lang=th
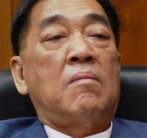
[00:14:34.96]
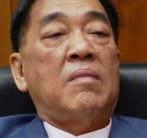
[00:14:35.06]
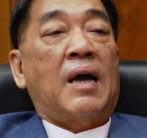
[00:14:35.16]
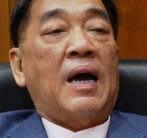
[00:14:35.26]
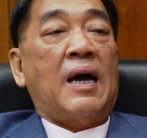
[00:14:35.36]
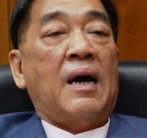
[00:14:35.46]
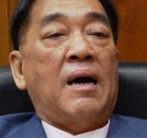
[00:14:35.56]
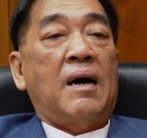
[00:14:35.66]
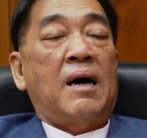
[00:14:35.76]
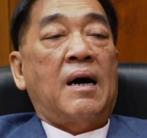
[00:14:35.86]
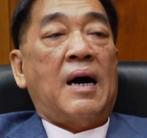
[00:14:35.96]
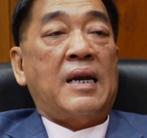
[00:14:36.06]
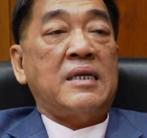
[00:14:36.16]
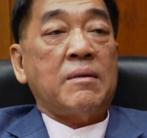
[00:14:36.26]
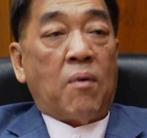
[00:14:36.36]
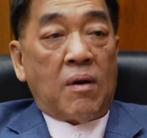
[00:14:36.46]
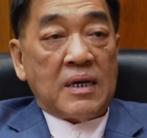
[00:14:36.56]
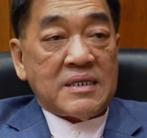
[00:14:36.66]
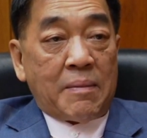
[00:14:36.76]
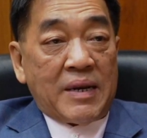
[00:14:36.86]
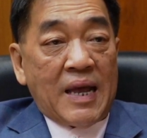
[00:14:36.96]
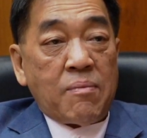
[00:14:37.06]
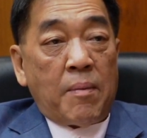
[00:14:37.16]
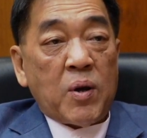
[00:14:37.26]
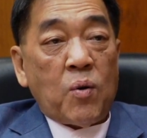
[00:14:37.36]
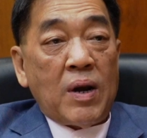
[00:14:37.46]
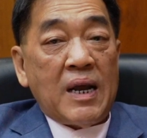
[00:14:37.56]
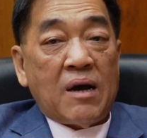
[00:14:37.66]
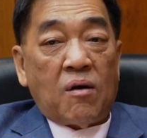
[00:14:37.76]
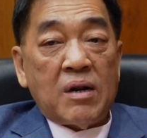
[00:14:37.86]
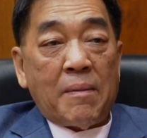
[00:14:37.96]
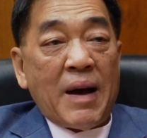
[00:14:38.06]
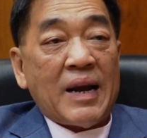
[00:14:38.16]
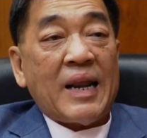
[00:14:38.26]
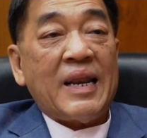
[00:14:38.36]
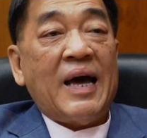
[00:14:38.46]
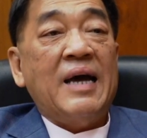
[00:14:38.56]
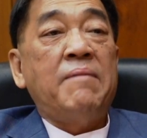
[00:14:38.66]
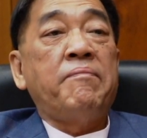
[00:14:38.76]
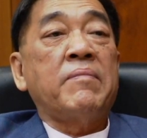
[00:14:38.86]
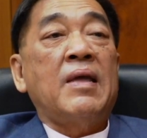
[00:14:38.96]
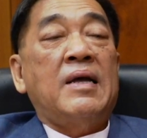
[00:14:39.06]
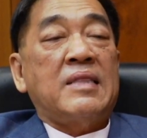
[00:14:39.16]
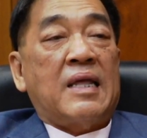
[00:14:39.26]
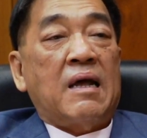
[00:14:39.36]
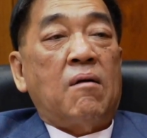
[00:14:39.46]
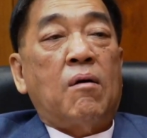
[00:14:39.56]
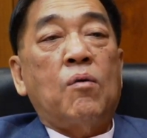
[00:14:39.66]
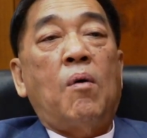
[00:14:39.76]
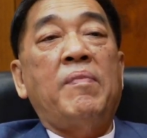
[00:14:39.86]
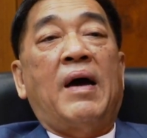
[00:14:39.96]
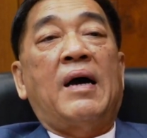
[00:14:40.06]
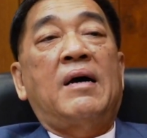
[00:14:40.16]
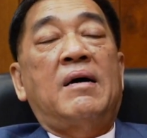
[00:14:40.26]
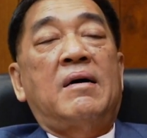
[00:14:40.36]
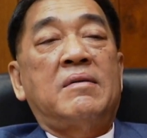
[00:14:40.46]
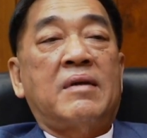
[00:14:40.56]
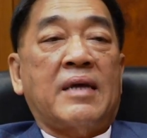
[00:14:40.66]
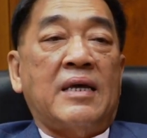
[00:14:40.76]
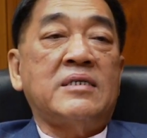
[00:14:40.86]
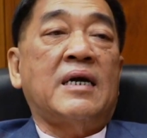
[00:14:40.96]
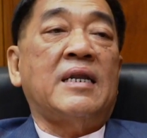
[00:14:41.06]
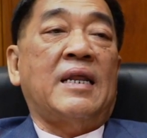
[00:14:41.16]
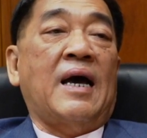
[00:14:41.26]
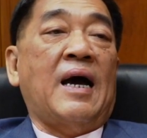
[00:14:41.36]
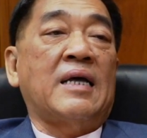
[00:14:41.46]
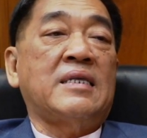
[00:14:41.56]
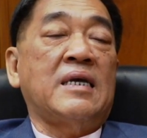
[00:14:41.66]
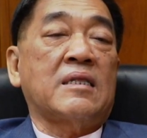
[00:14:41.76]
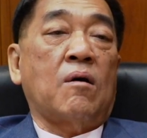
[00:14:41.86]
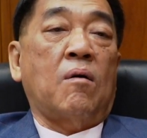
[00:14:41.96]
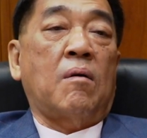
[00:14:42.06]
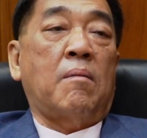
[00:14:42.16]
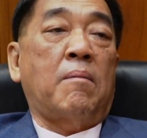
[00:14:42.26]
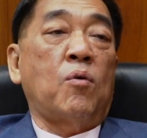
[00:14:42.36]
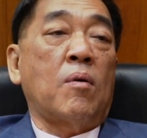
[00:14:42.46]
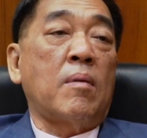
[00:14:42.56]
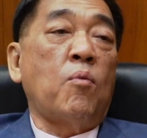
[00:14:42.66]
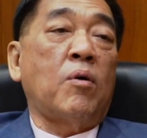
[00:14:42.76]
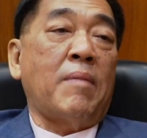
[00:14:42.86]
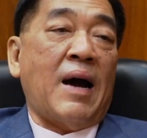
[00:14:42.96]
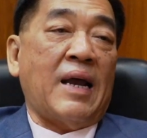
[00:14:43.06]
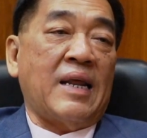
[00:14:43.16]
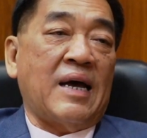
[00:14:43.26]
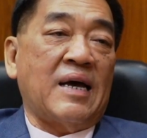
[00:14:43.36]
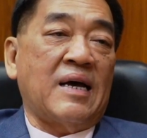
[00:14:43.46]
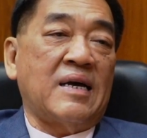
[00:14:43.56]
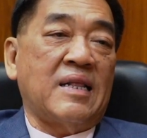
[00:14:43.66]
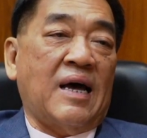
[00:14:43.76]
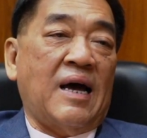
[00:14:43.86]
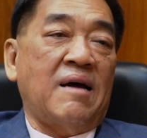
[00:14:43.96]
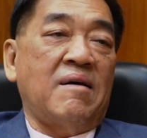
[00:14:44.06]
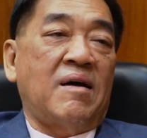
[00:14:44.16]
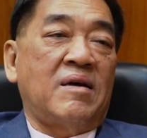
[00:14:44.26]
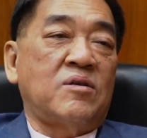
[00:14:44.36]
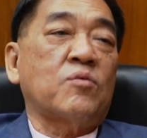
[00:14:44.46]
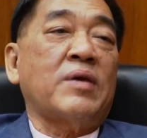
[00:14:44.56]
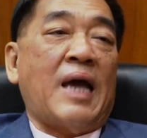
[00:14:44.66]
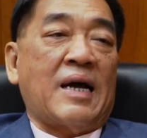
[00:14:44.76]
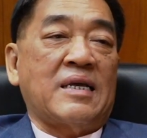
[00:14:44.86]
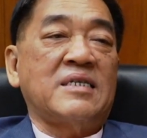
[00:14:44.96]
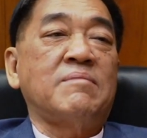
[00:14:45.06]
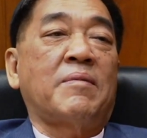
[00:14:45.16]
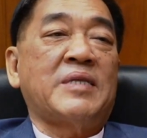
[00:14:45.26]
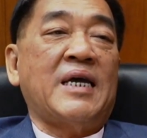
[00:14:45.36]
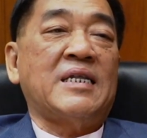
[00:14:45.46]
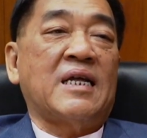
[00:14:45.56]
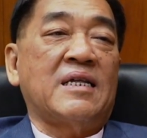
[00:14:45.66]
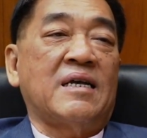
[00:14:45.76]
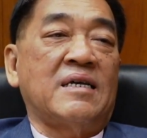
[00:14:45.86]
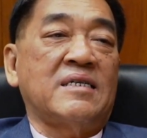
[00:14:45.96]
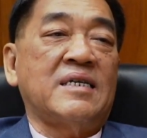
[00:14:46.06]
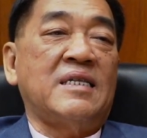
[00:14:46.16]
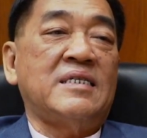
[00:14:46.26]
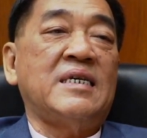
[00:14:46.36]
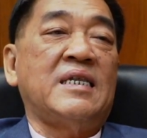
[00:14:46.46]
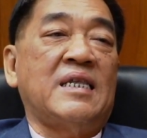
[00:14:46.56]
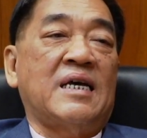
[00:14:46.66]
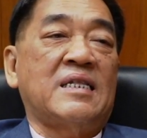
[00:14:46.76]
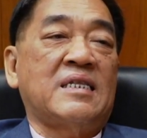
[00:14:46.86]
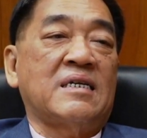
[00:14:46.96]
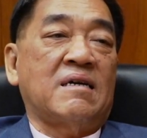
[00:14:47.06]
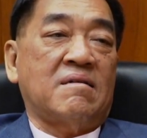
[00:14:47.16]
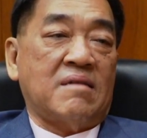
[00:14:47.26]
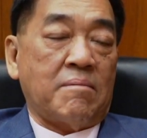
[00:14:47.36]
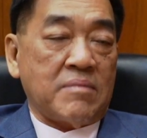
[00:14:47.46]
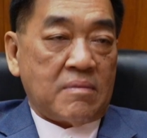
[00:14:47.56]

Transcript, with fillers: นะฮะอันนี้เฉพาะเรื่องสมิธนะผมไม่คุยเรื่องของทางภาครัฐนะแต่ถ้าเรารวมเนี่ยเดลเกชันเนี่ยนะฮะที่จะต้องรวมขบวนมาเนี่ยนะฮะยกตัวอย่างอย่างเช่นบางประเทศนะอย่างเช่นจีนเนี่ยถ้าถ้า